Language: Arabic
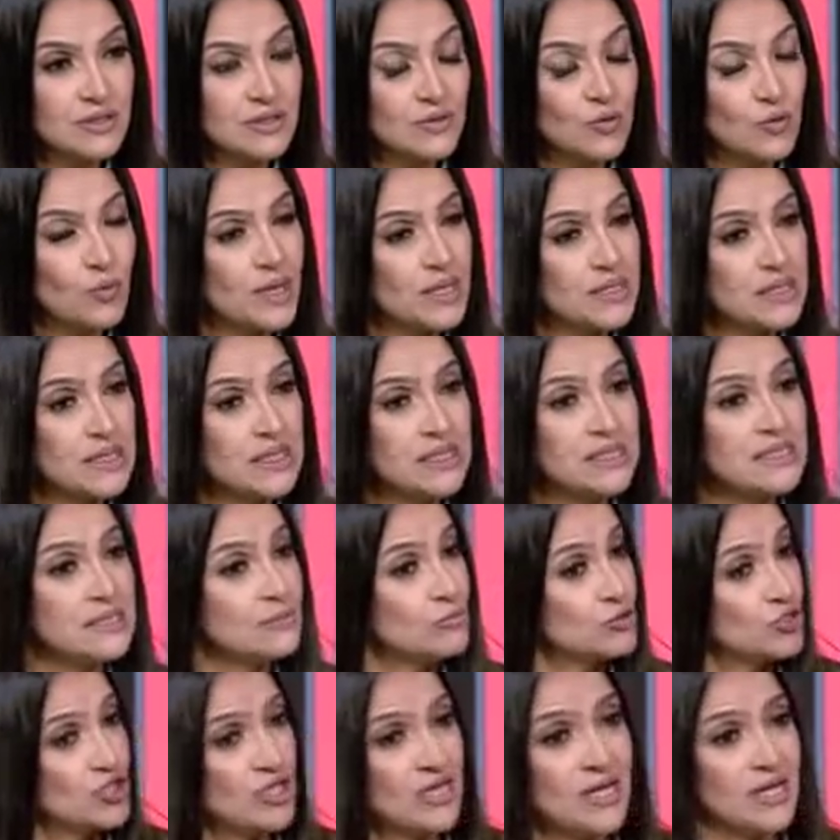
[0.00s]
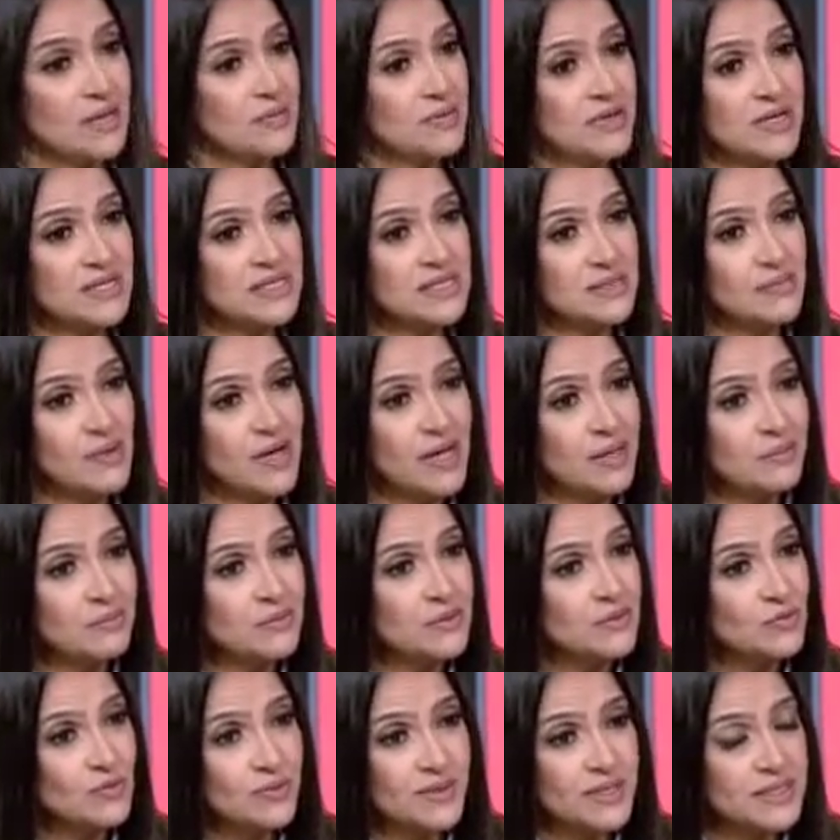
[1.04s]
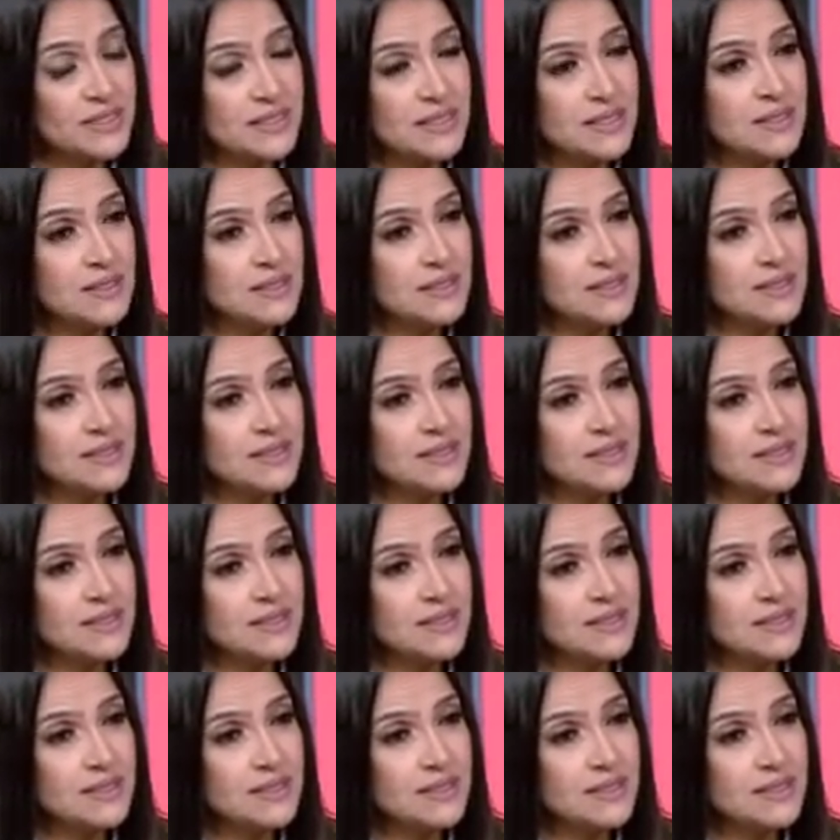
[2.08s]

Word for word: وبعدين دي مشكلة كبيرة دي يا محمد وبعدين